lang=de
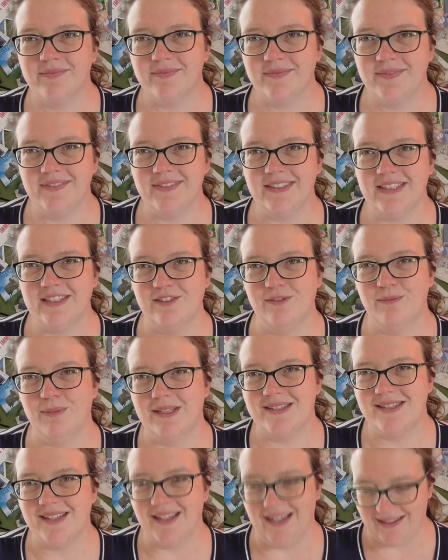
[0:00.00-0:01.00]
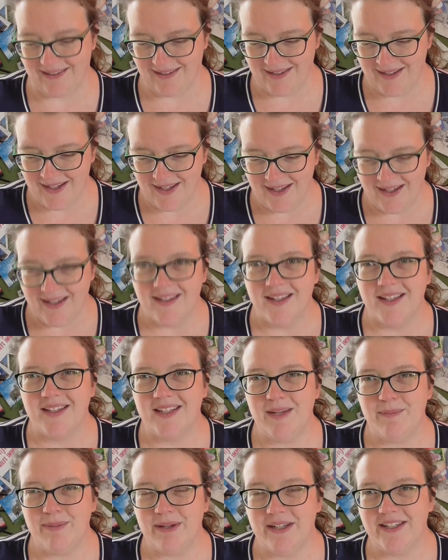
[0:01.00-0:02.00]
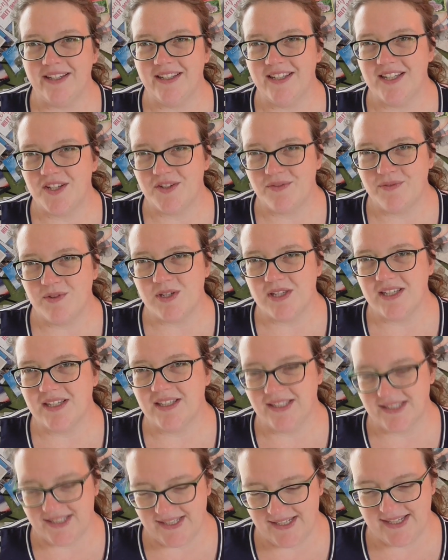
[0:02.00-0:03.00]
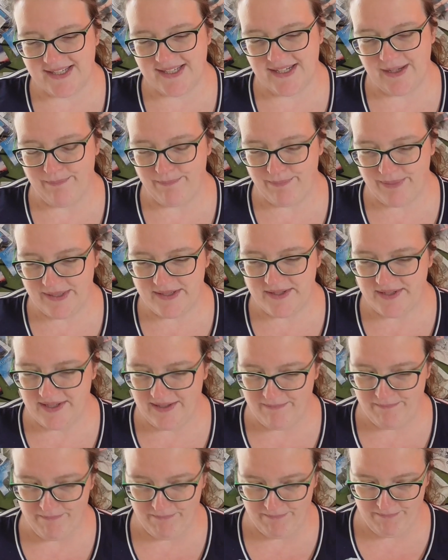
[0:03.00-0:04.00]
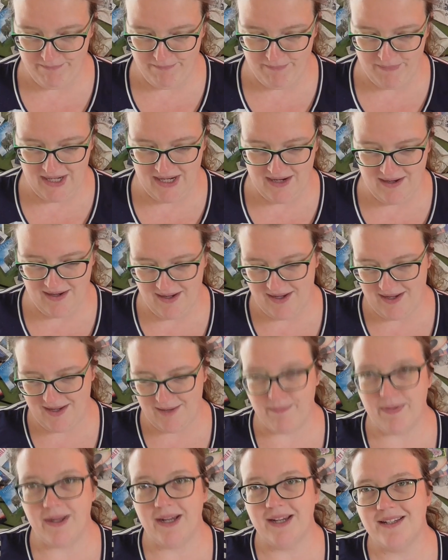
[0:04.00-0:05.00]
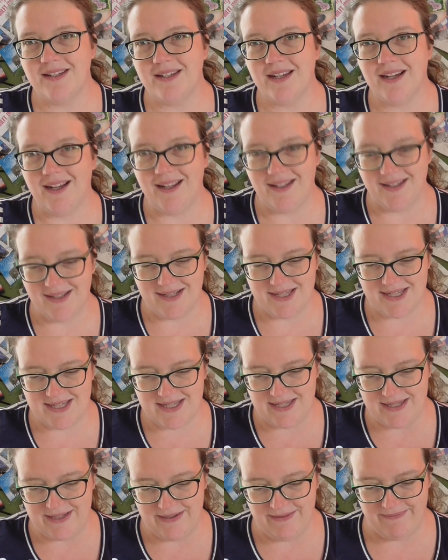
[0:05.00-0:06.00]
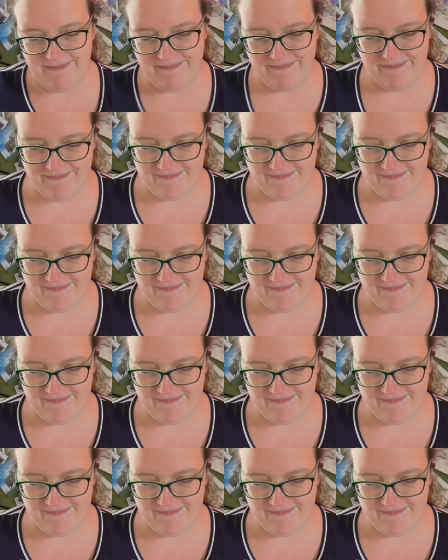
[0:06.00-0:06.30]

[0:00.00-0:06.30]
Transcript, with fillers: wie soll man sagen, die, bei denen ich wusste, dass es ein bisschen mehr Arbeit als,